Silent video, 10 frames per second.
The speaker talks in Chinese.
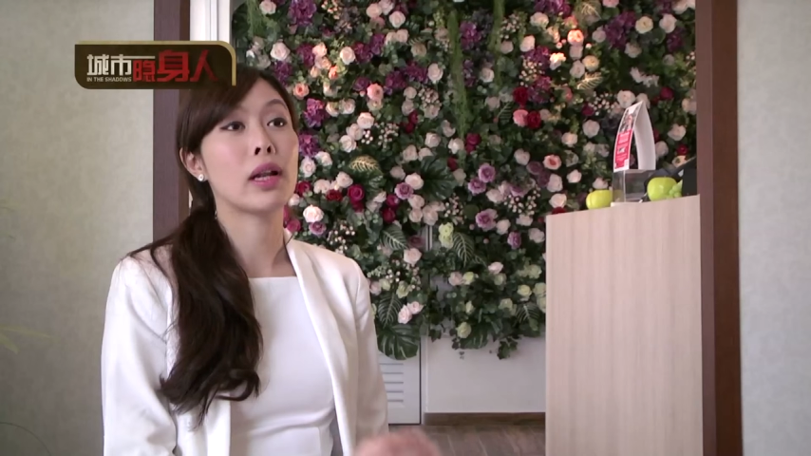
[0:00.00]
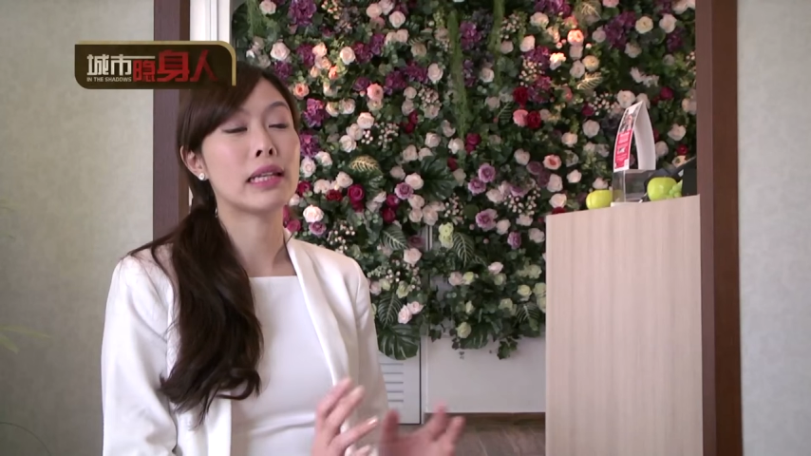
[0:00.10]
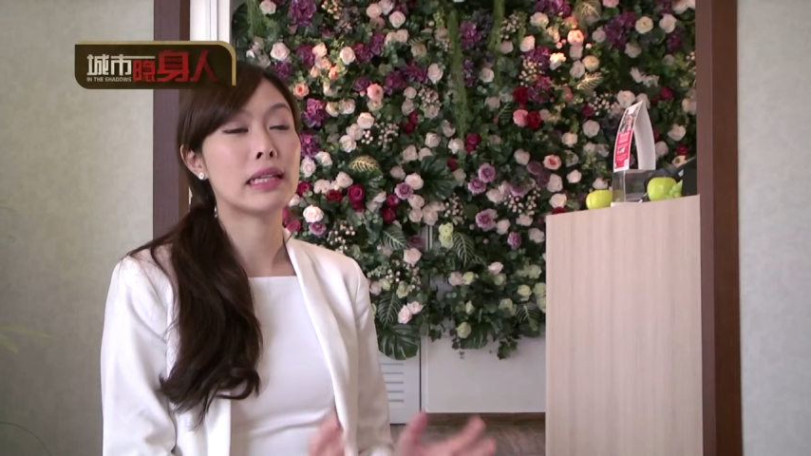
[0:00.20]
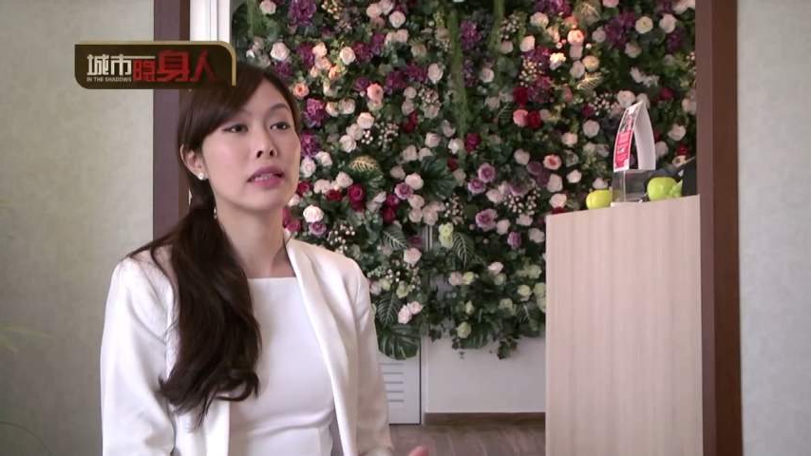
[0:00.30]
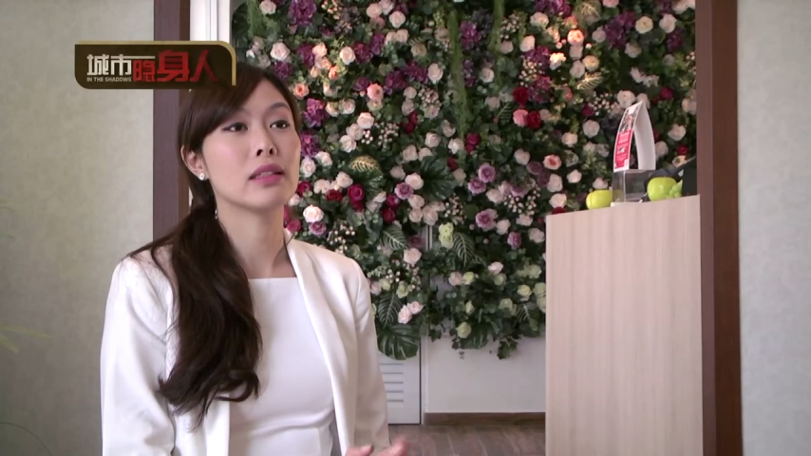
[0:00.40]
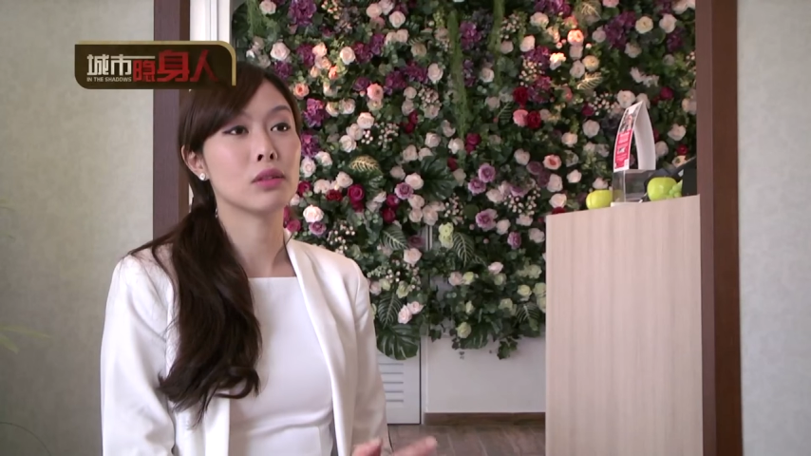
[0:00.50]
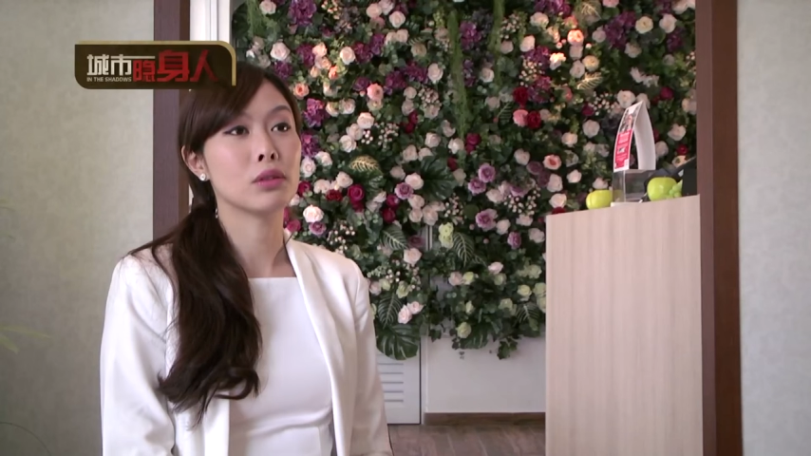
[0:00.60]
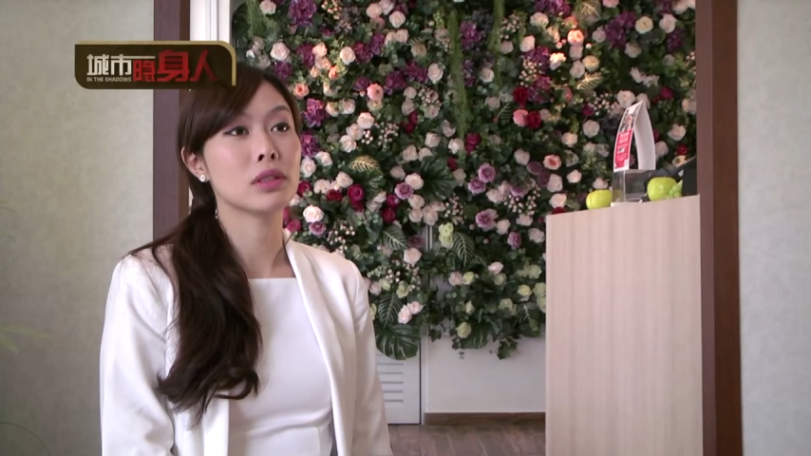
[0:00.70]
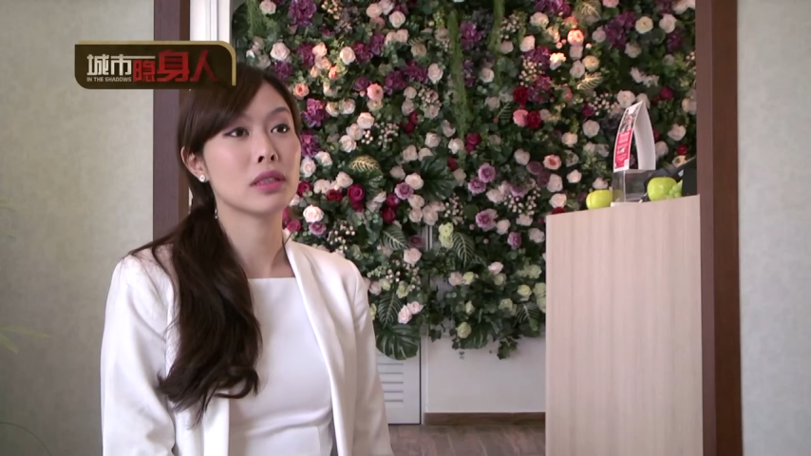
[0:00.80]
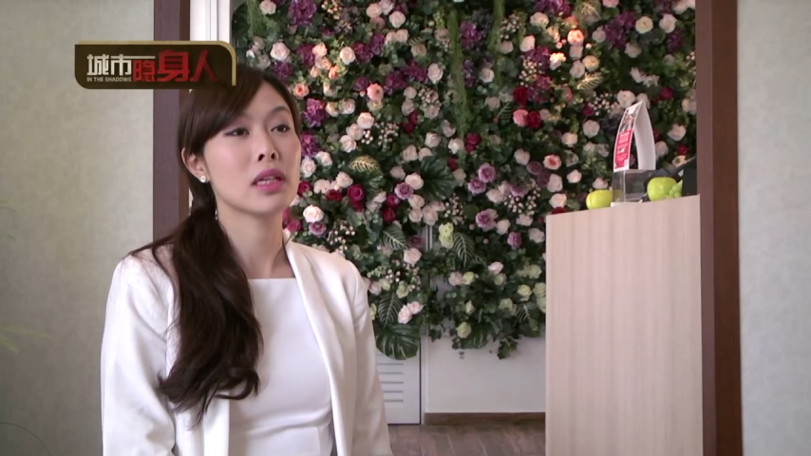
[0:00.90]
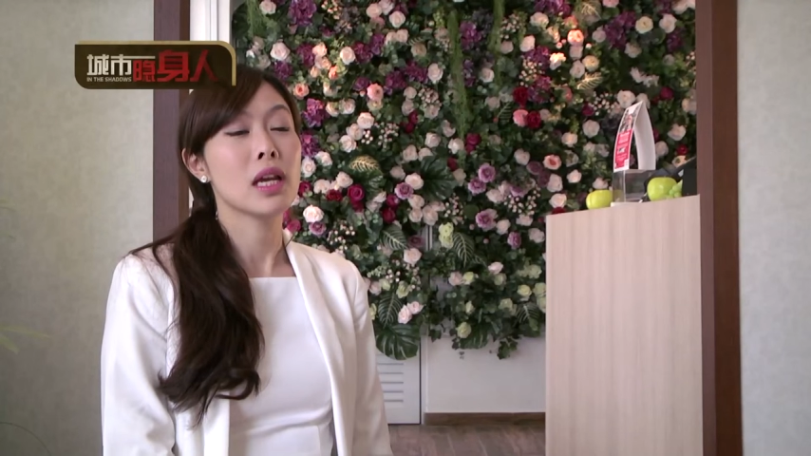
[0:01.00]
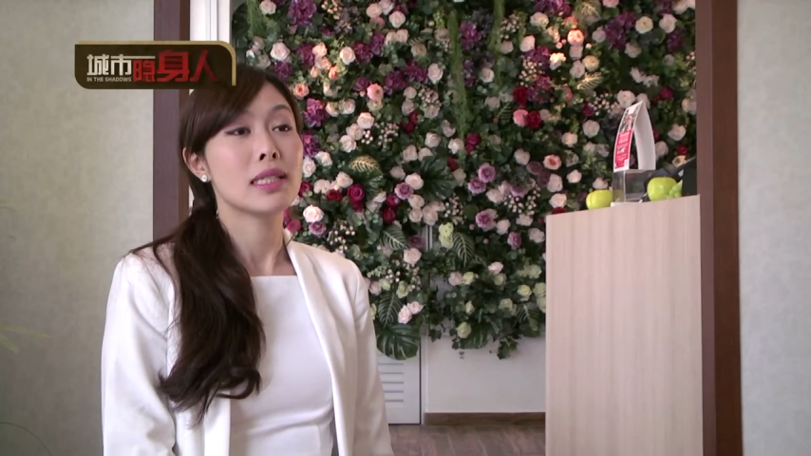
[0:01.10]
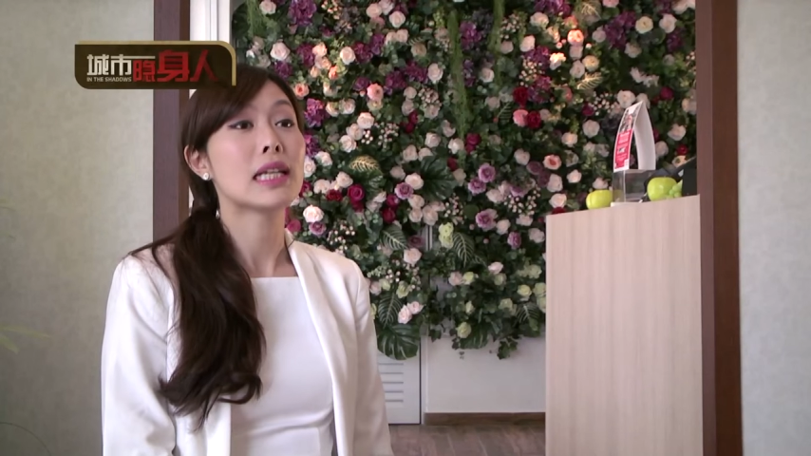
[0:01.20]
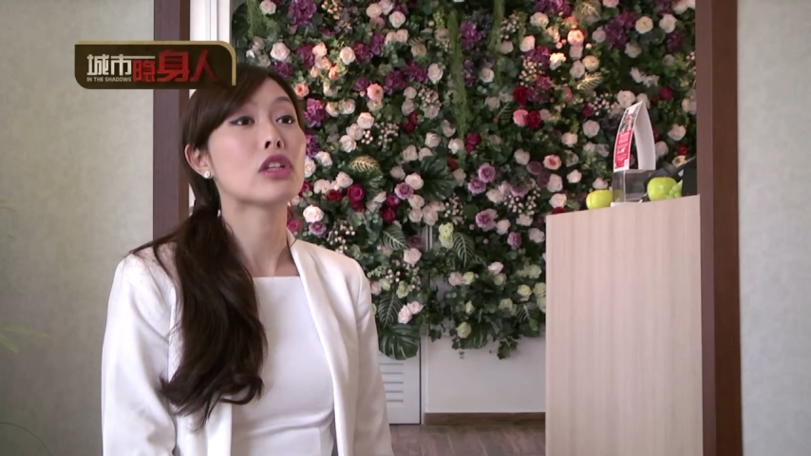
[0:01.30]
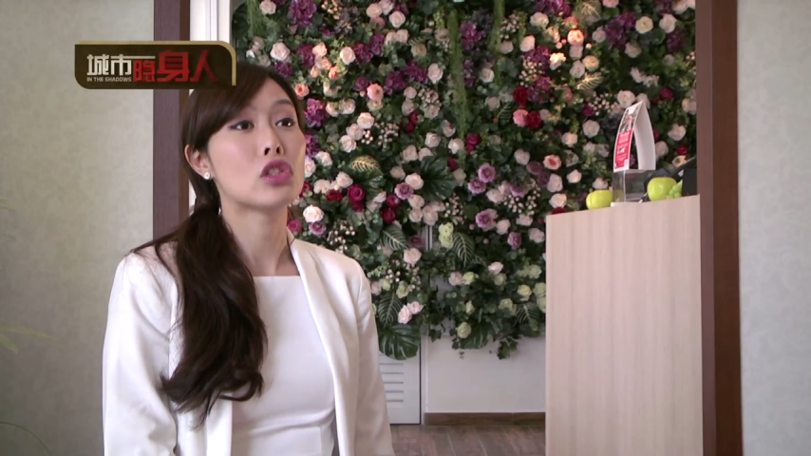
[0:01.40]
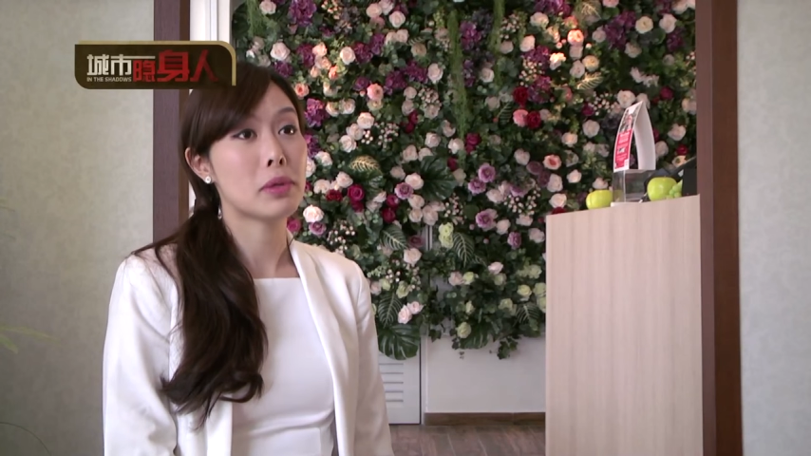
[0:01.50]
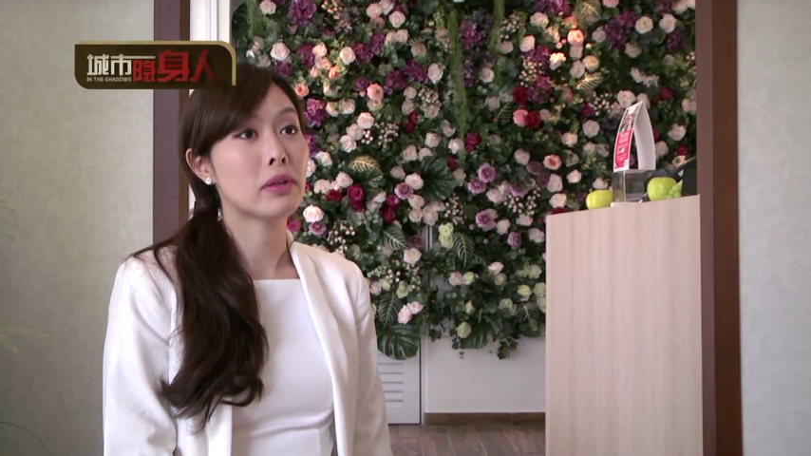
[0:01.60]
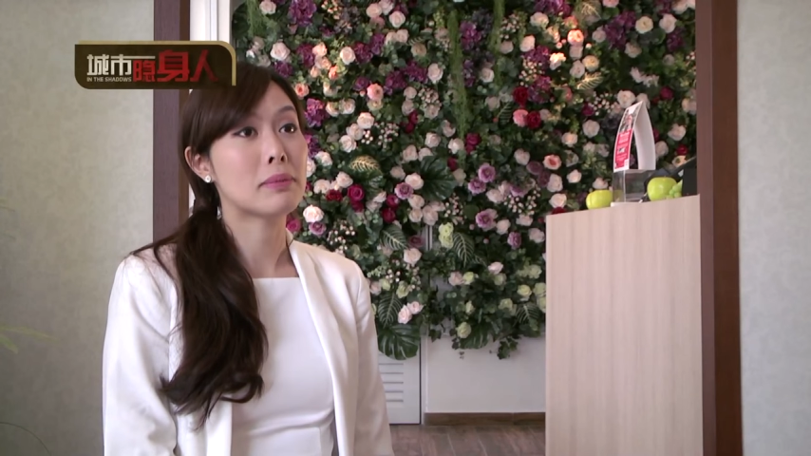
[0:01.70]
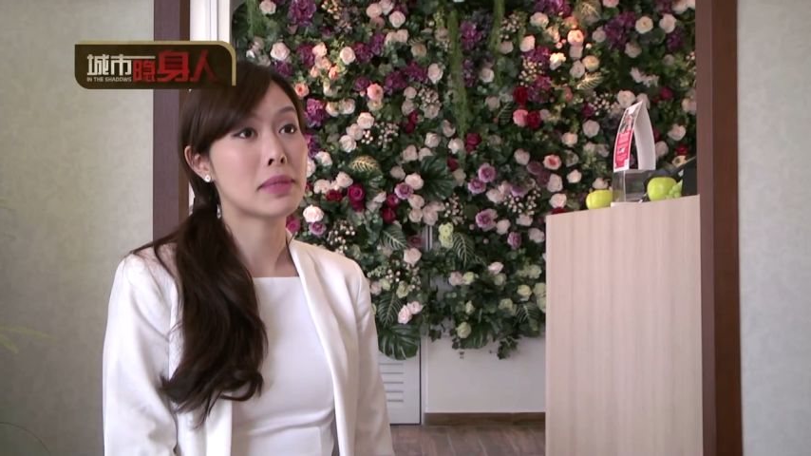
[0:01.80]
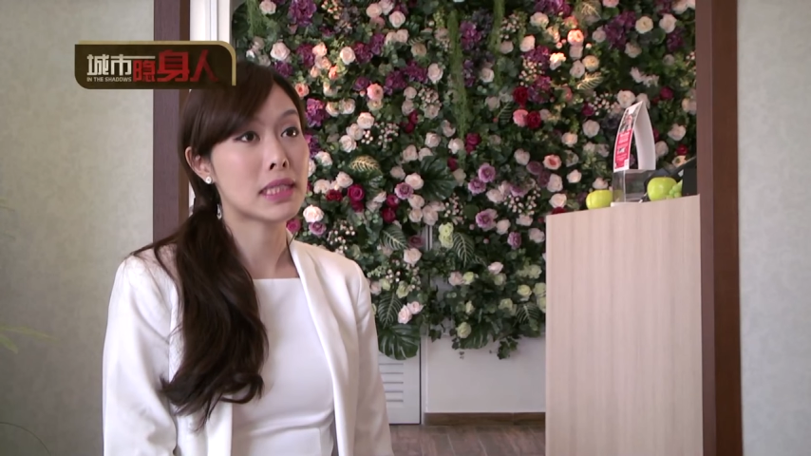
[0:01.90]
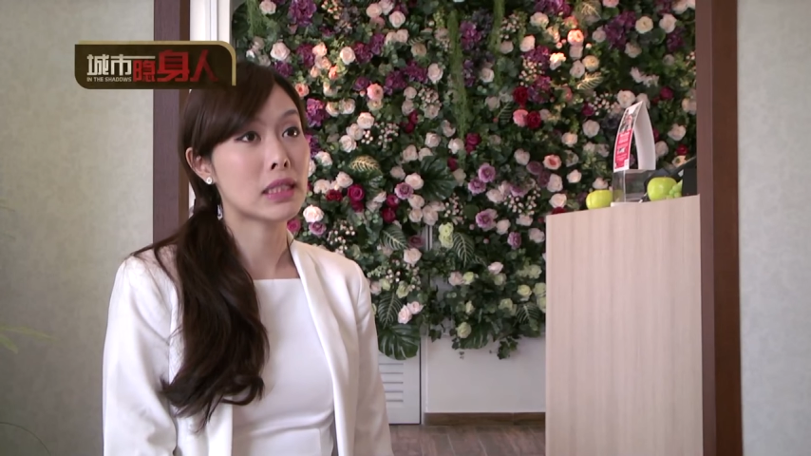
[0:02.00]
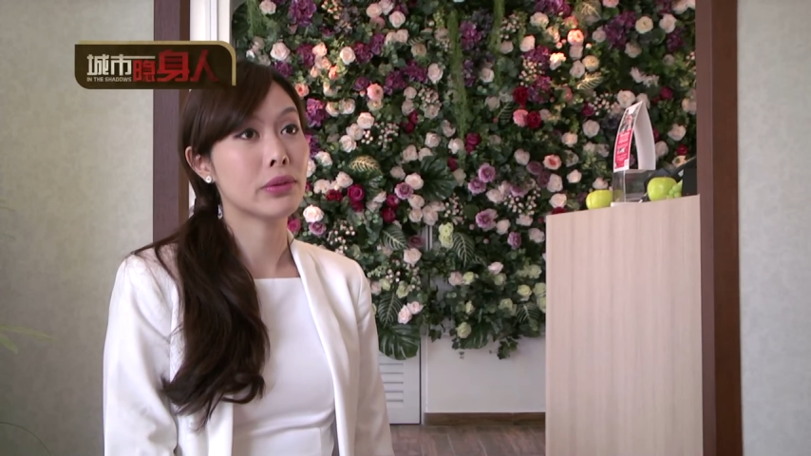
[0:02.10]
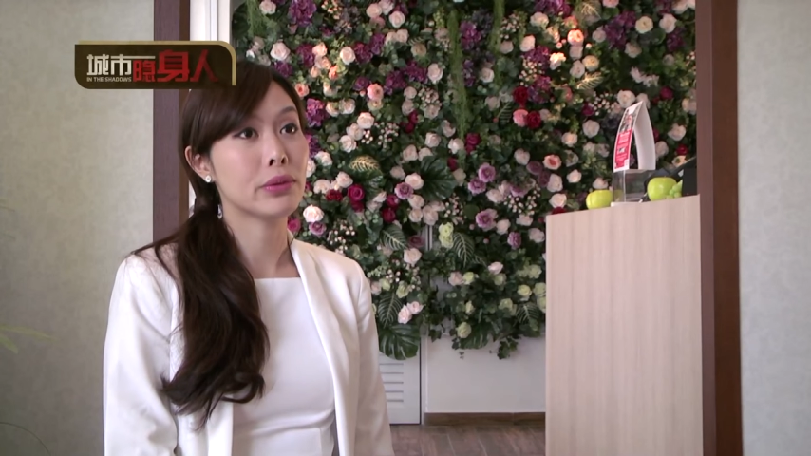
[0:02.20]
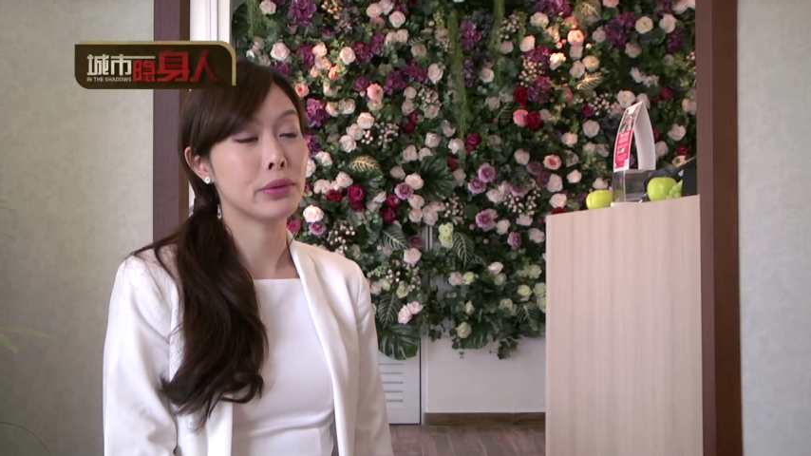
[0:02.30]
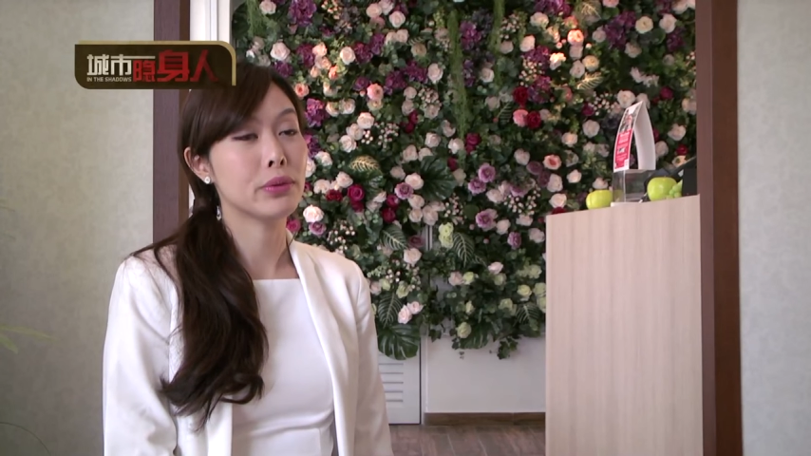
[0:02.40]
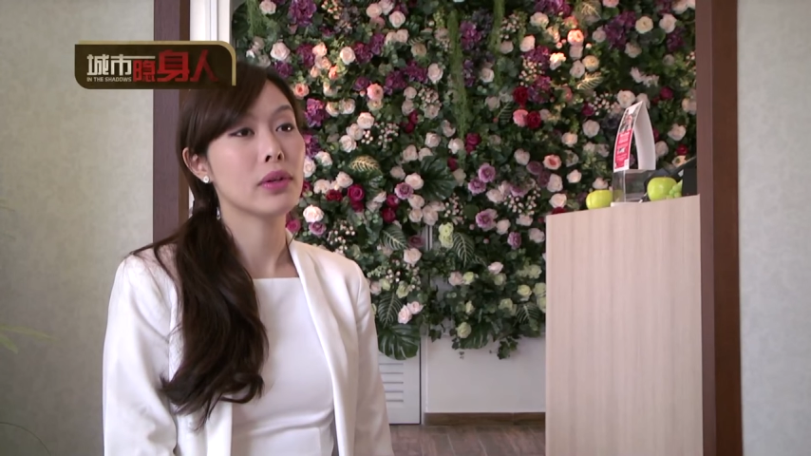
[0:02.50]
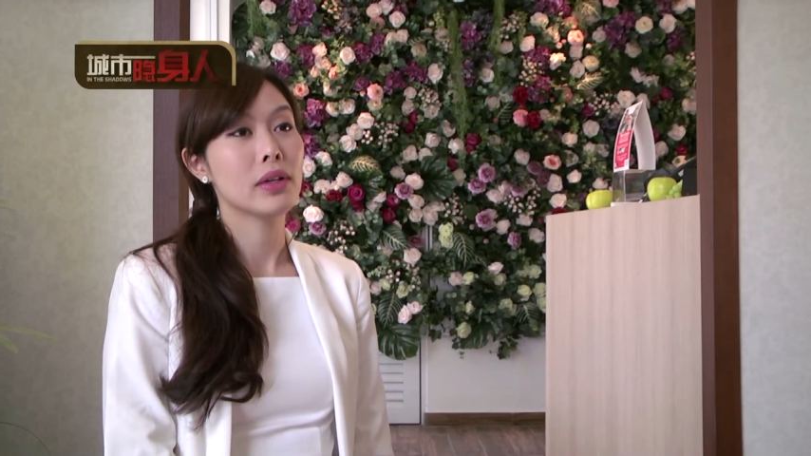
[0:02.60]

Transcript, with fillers: 管理你的公司，这样你就不用那么辛苦。